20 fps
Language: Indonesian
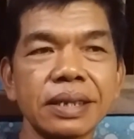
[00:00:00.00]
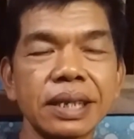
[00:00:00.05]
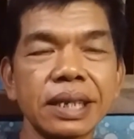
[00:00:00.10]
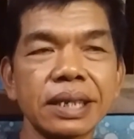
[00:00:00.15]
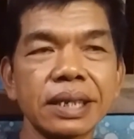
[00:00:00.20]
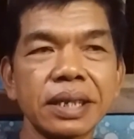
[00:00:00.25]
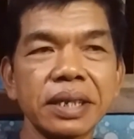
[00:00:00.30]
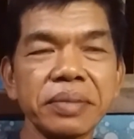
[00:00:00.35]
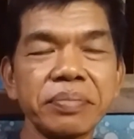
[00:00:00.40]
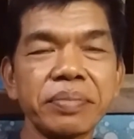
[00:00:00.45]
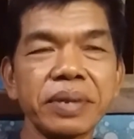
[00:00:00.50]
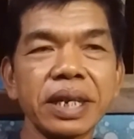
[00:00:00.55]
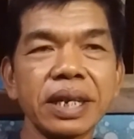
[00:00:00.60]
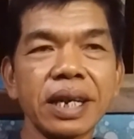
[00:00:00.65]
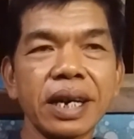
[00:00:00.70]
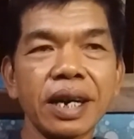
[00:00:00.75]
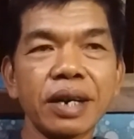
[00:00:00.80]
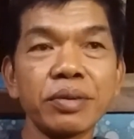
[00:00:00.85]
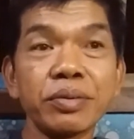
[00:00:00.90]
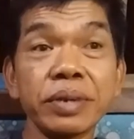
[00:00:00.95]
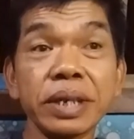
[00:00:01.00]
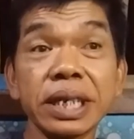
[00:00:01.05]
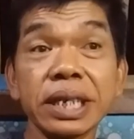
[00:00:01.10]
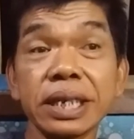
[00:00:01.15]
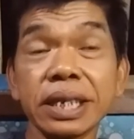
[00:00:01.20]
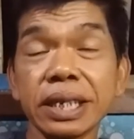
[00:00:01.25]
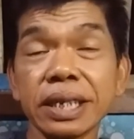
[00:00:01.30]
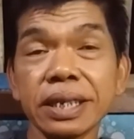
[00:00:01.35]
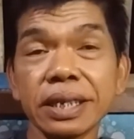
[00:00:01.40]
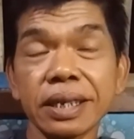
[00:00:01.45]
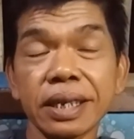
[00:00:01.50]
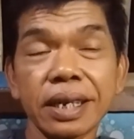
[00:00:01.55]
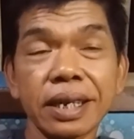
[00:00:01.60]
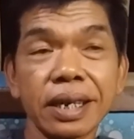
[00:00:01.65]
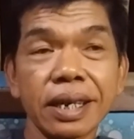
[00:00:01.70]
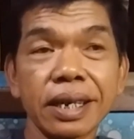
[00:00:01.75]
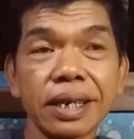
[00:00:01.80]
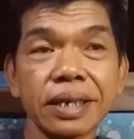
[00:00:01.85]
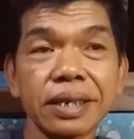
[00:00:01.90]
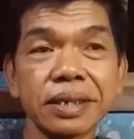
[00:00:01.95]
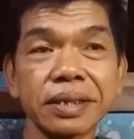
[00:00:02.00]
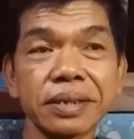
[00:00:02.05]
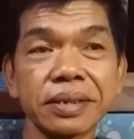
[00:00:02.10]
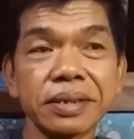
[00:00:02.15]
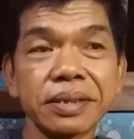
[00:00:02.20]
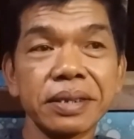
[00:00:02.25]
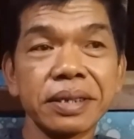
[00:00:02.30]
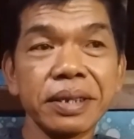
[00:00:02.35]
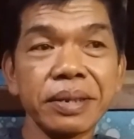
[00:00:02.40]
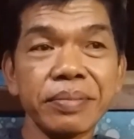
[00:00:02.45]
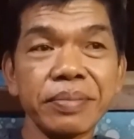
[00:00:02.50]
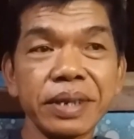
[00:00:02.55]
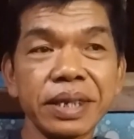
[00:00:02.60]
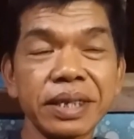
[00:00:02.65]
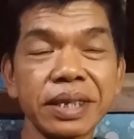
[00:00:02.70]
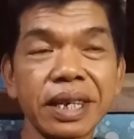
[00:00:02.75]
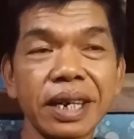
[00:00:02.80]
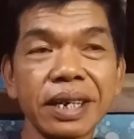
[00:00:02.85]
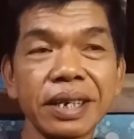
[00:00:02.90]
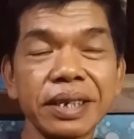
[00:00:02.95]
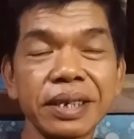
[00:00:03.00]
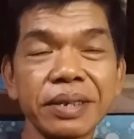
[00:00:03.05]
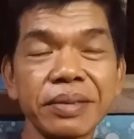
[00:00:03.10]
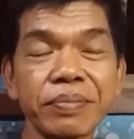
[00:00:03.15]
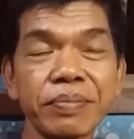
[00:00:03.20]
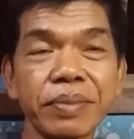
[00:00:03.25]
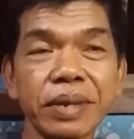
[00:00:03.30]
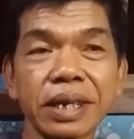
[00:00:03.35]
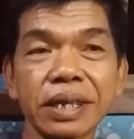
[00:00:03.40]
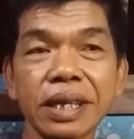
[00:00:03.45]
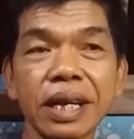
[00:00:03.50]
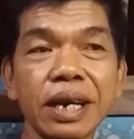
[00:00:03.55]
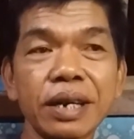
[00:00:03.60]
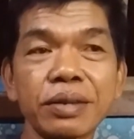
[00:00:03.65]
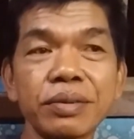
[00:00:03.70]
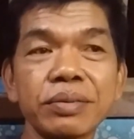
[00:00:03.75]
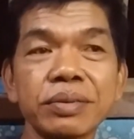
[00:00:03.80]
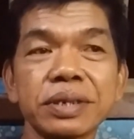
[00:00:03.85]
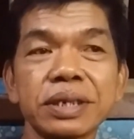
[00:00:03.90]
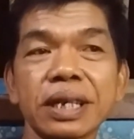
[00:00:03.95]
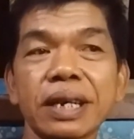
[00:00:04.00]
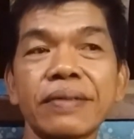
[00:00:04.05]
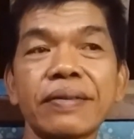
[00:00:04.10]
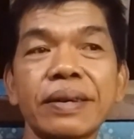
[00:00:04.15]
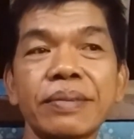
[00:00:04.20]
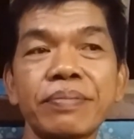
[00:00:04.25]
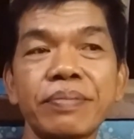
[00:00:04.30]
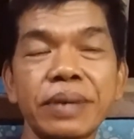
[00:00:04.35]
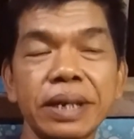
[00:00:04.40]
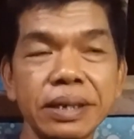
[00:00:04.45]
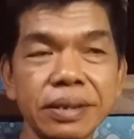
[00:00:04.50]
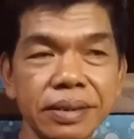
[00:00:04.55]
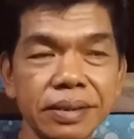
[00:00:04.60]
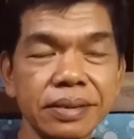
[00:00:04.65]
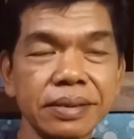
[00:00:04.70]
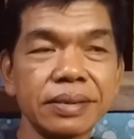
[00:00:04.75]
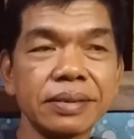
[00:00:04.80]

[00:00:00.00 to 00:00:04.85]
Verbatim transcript: nanti perilaku ini akan dimintai pertanggungjawaban